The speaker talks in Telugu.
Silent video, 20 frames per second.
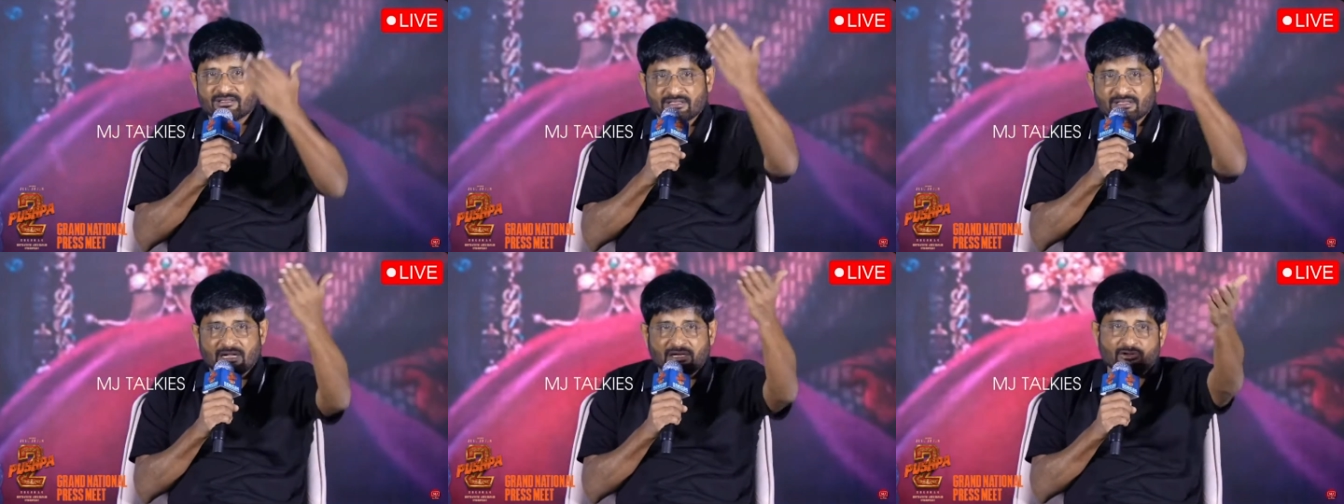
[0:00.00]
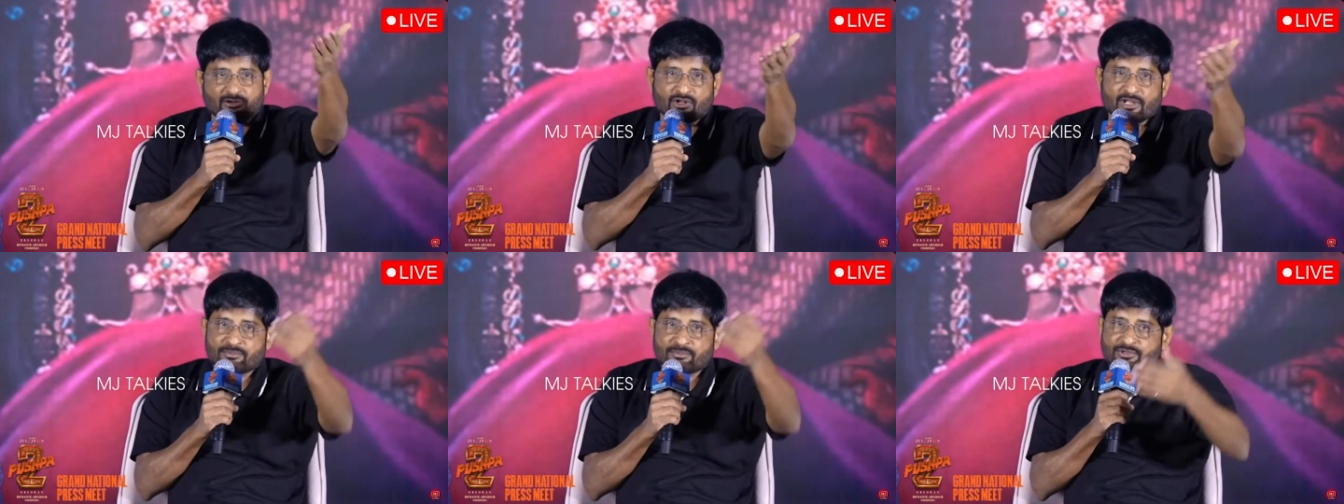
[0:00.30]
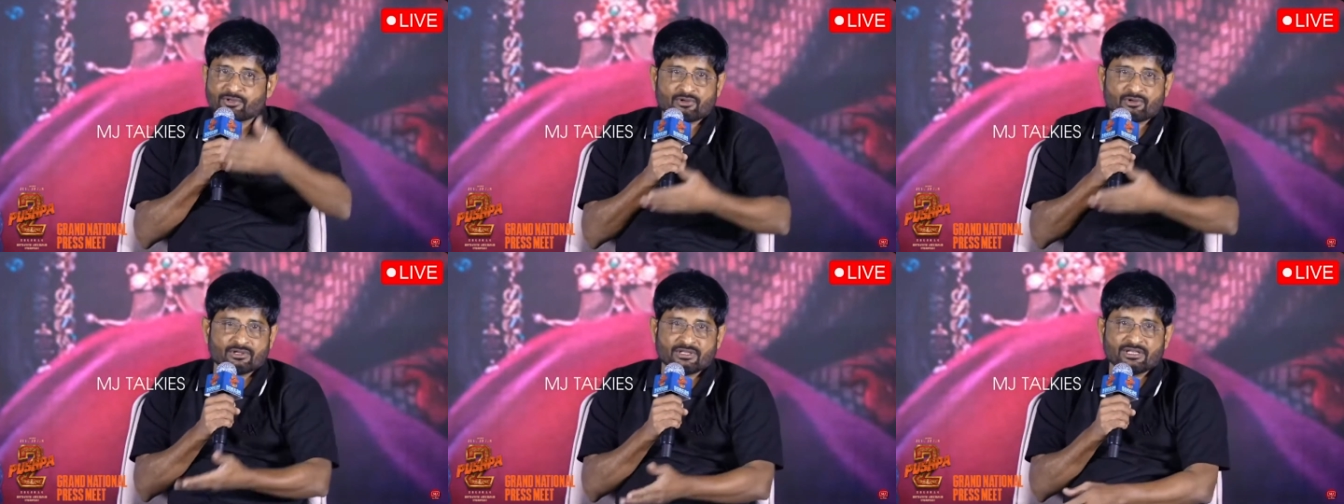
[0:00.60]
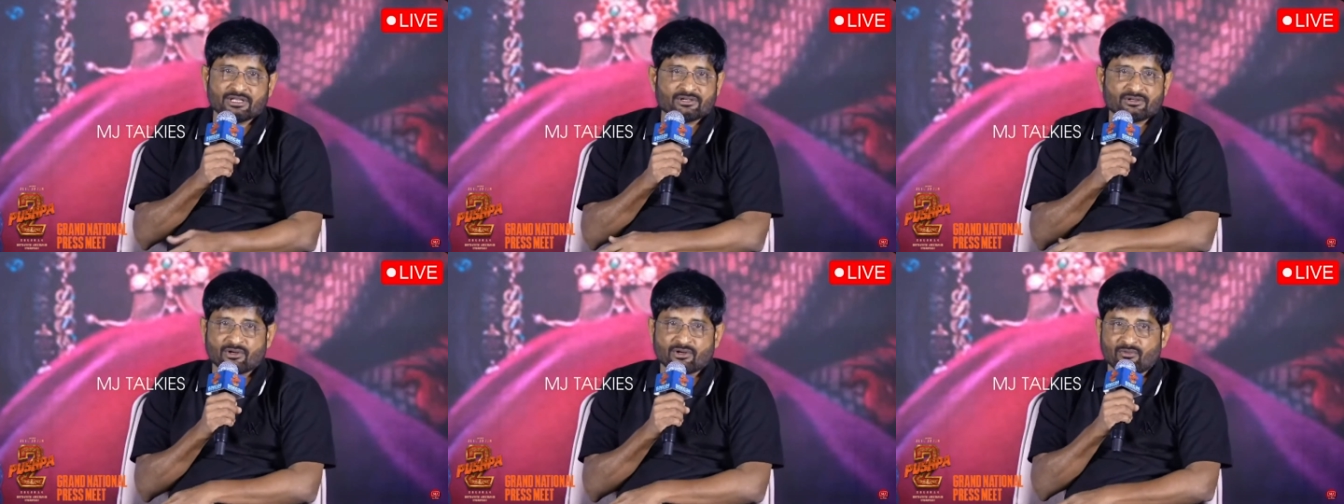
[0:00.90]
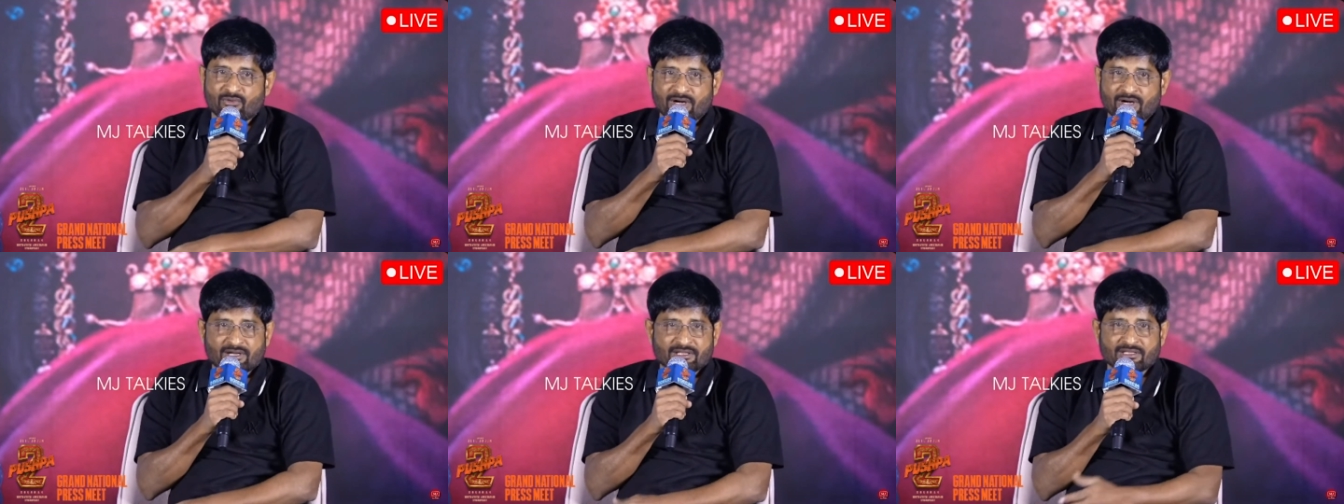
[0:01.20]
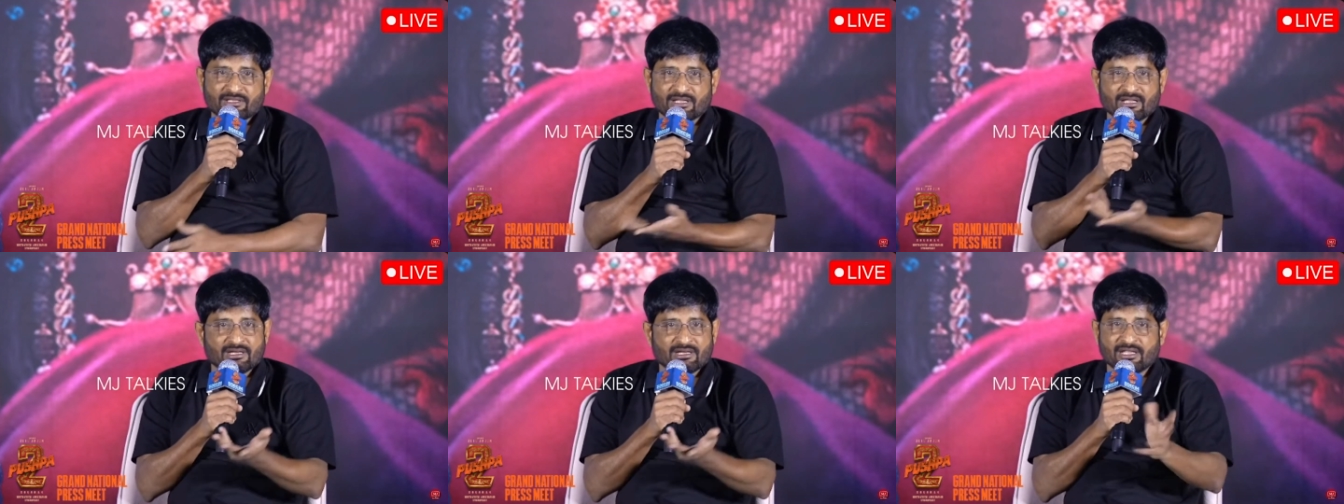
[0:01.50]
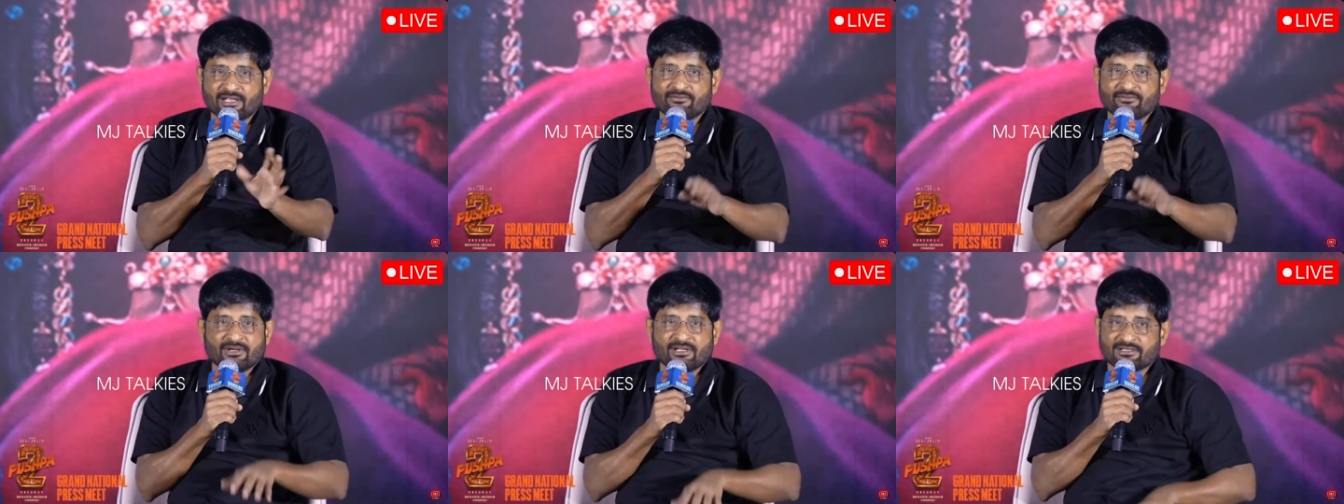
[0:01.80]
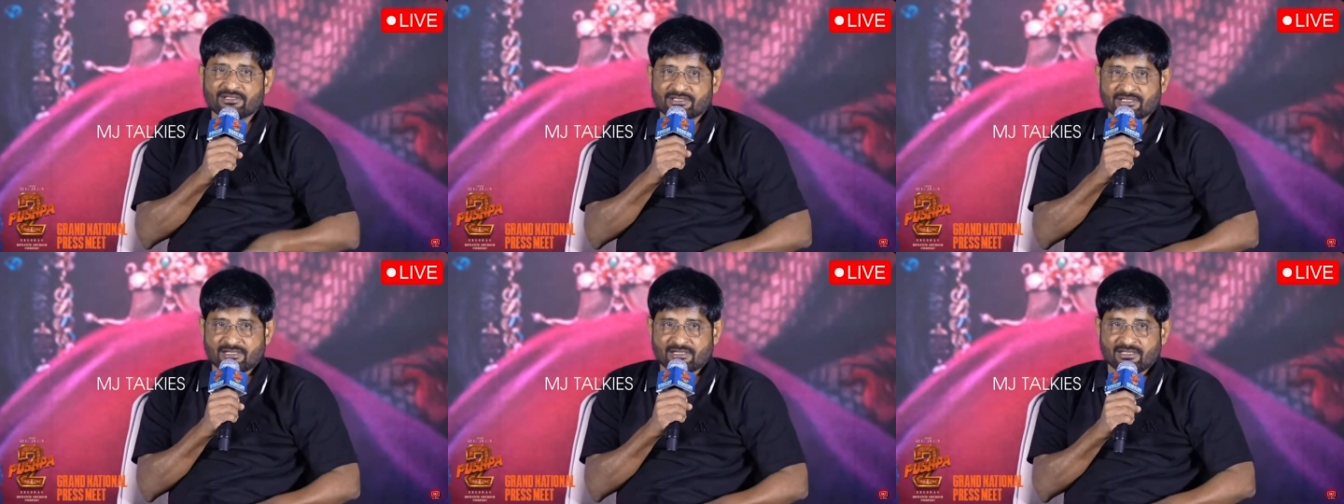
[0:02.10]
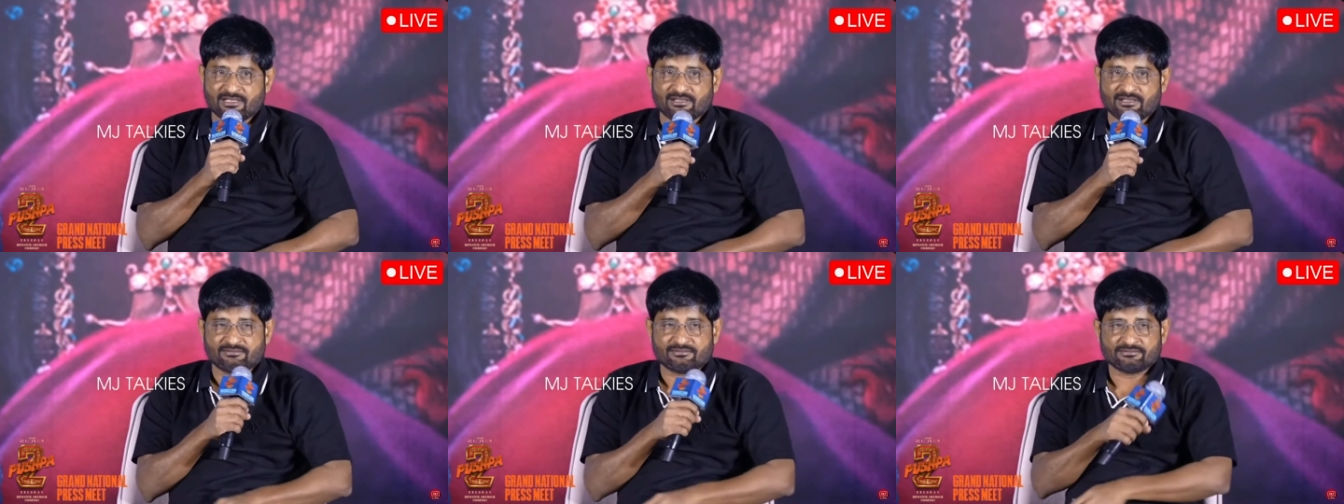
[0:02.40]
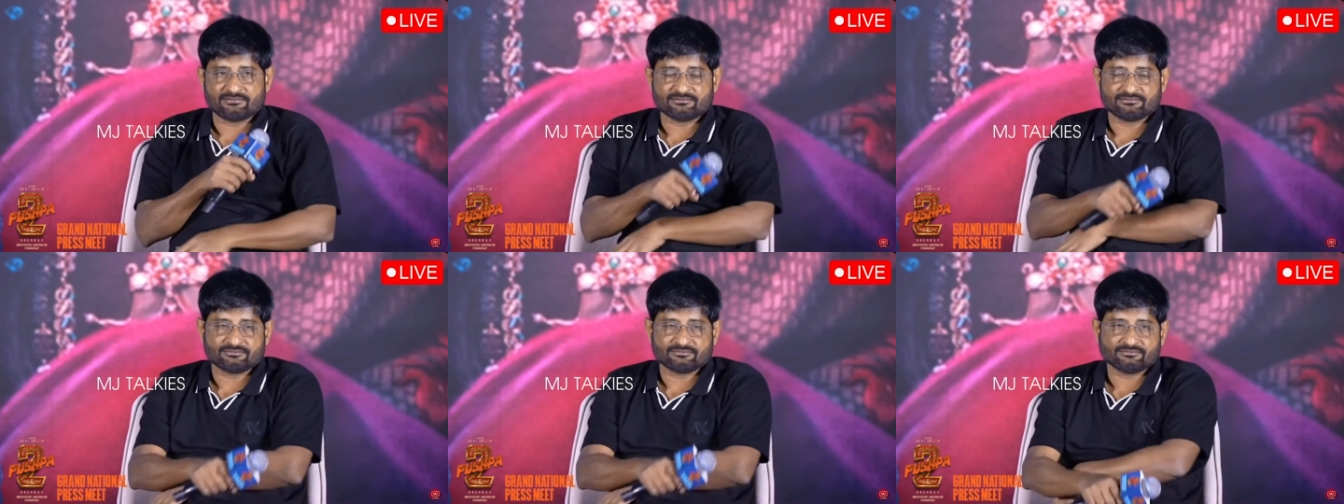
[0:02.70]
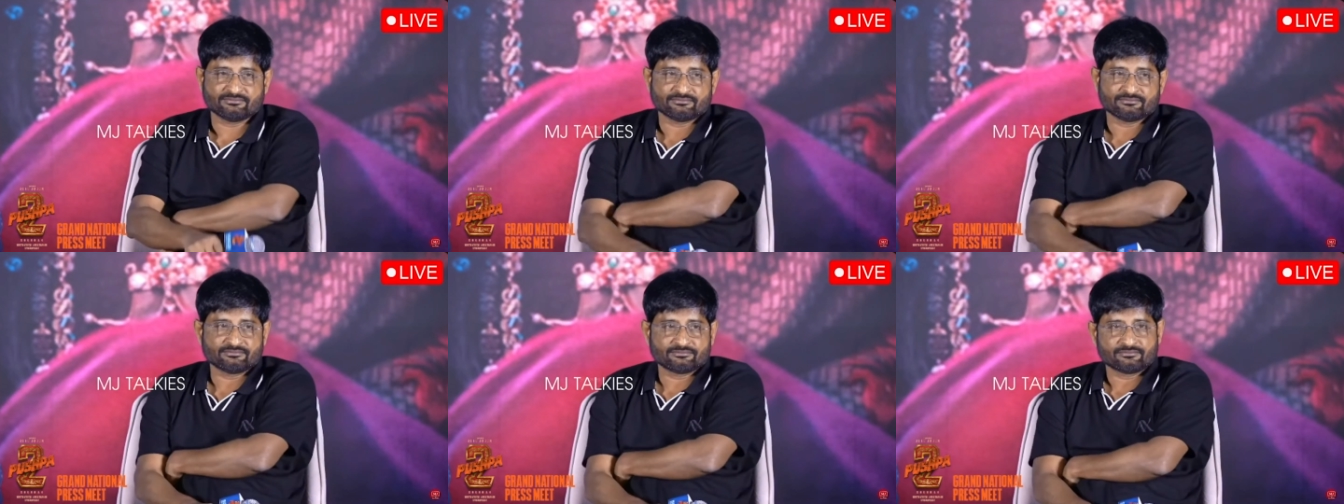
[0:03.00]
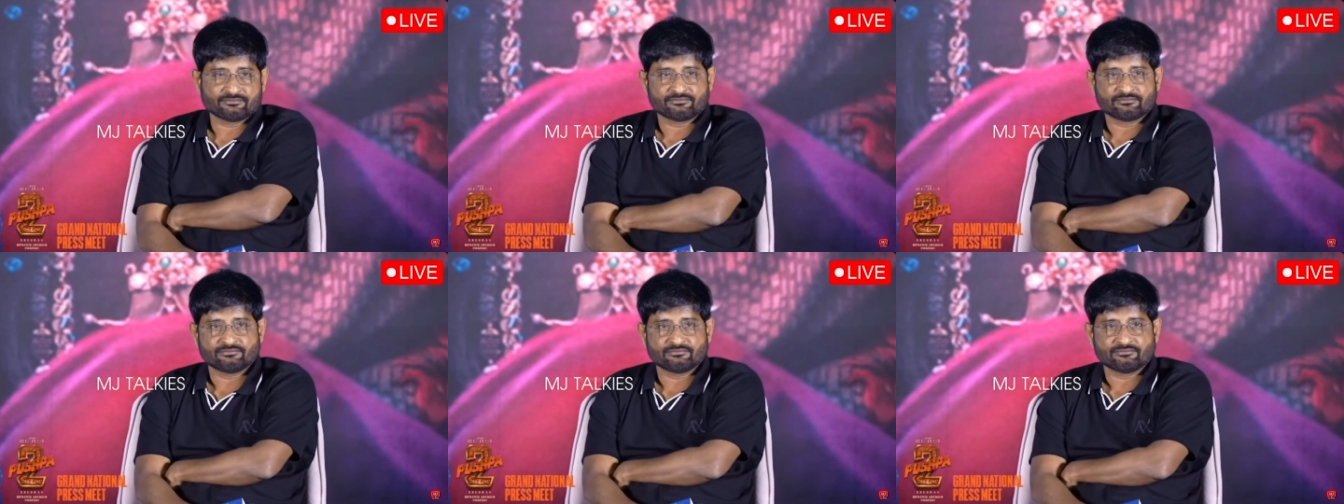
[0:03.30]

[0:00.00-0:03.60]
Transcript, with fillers: దాంట్లో ఎపిసోడ్లు దీంట్లో వాడింది కానీ ఏమి లేదు సార్ అది రవి రవి గారు రవి